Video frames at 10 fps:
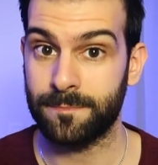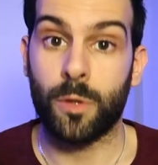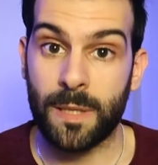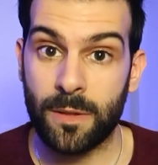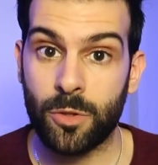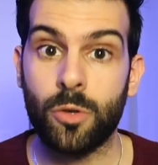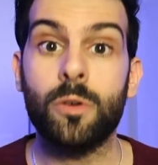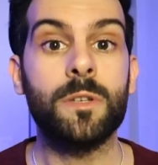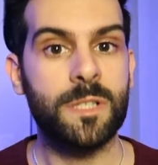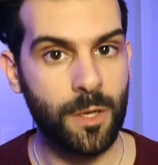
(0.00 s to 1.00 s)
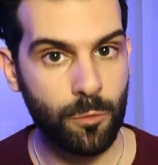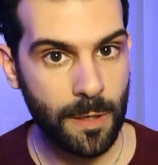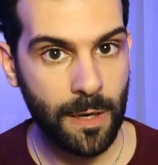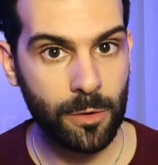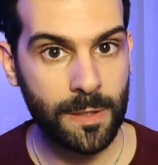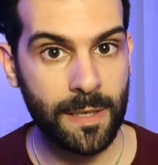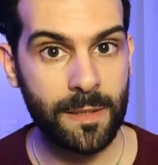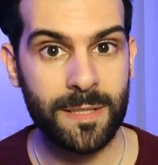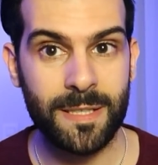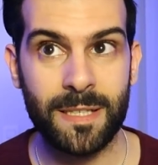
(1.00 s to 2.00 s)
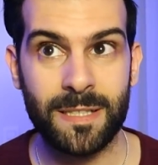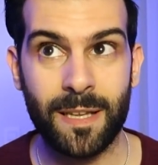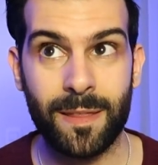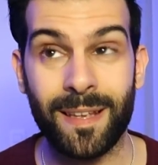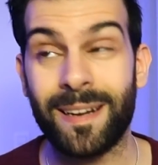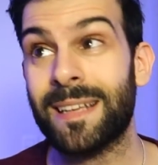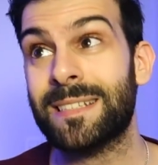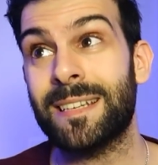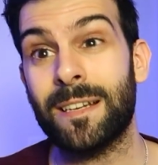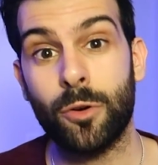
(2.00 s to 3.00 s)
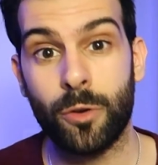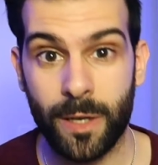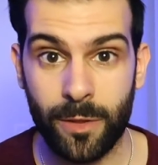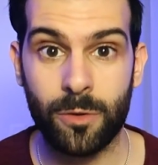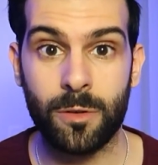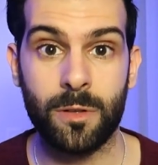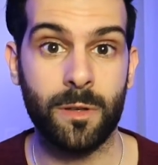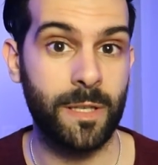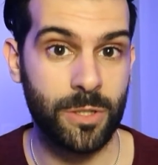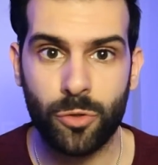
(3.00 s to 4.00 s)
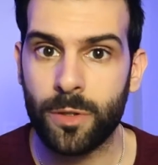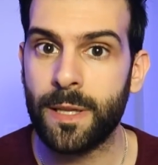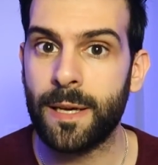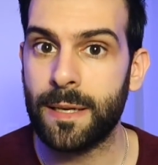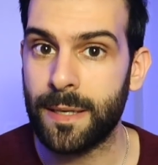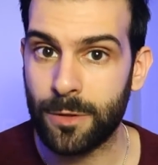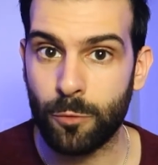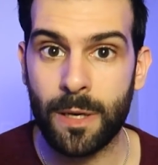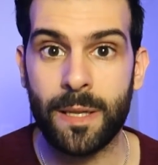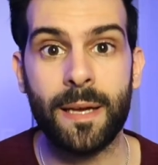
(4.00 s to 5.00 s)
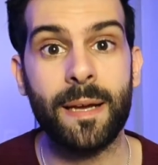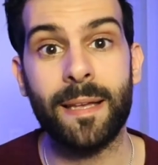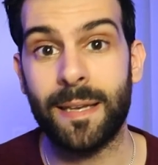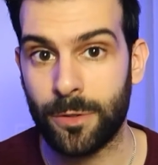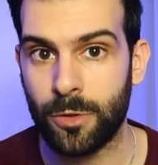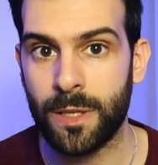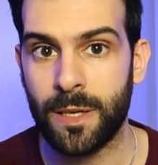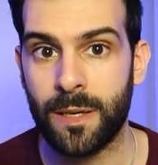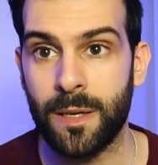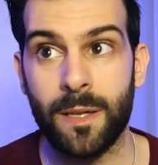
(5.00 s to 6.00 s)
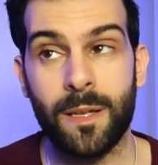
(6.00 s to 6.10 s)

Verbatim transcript: Por tanto, según la OTAN, si se cerrase el corredor, Estonia, Lituania y Letonia